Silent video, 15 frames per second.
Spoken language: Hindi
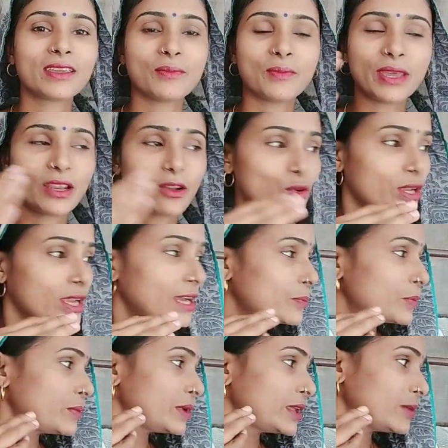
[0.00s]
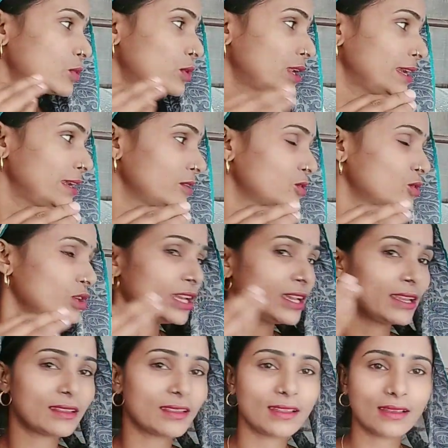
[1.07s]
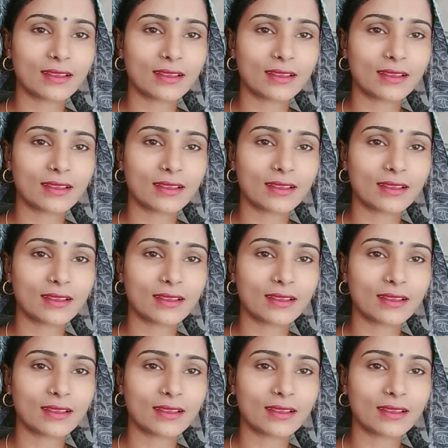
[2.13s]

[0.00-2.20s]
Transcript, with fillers: कि मेरे को यहाँ पे मैंने बोला इनको ये